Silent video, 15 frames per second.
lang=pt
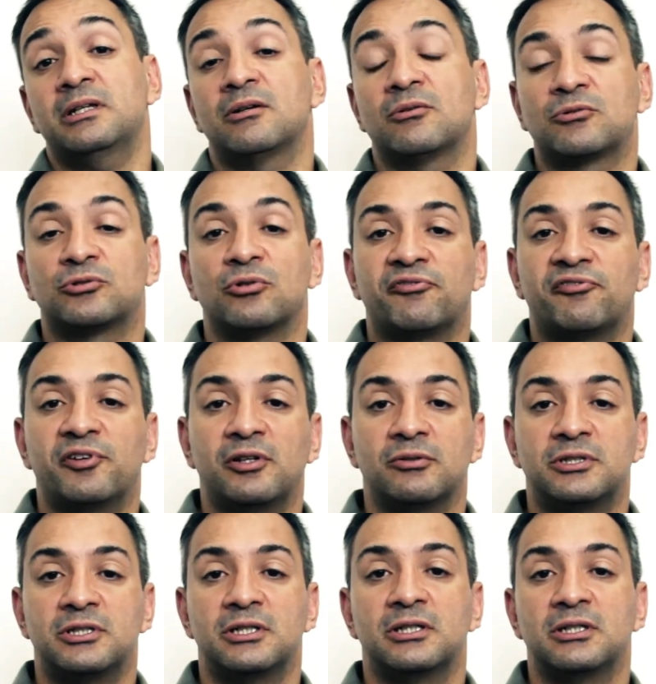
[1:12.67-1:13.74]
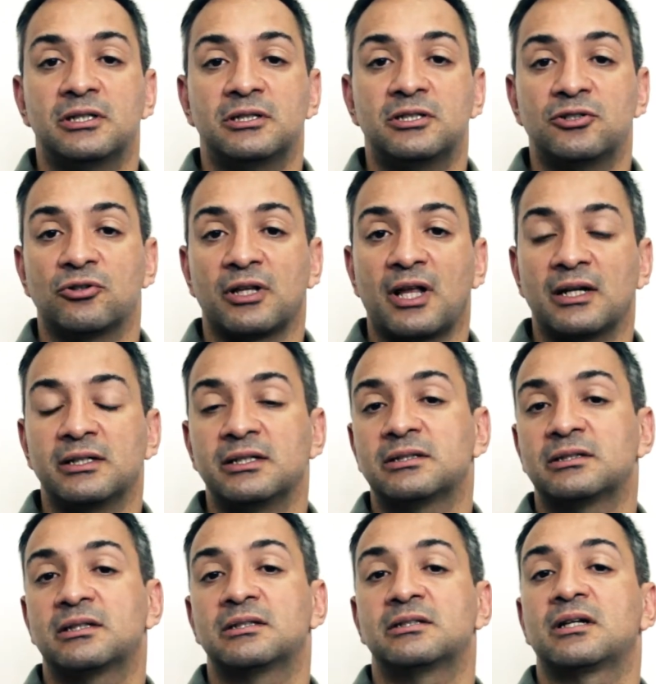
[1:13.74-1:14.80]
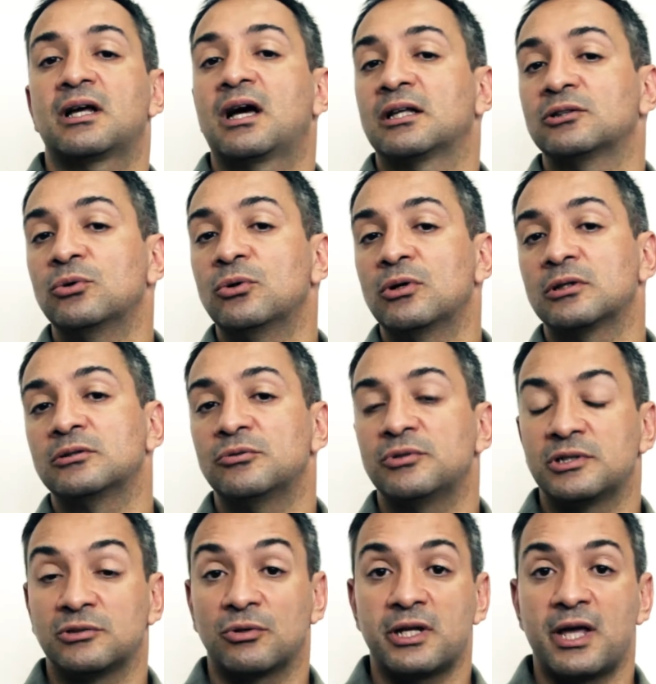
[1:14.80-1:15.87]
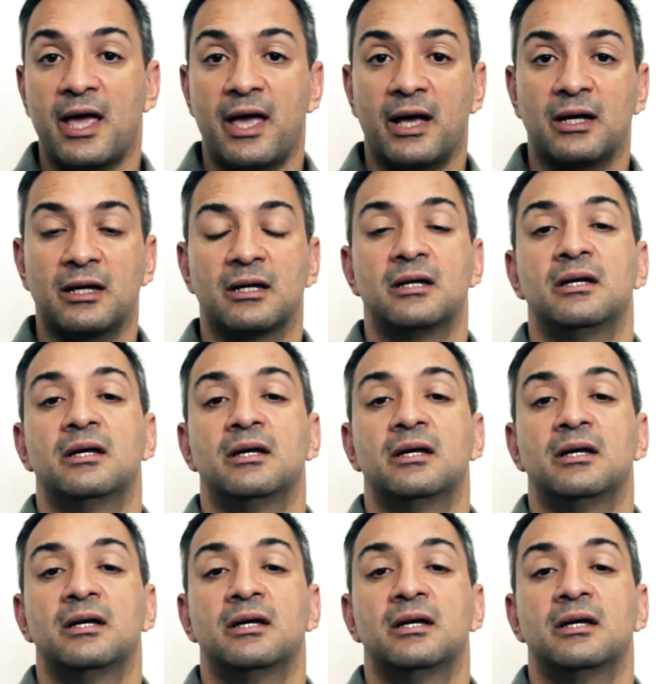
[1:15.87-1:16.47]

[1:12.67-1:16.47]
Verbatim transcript: eu que sou filho de, de jornalista, de narrador, do Luiz Noriega.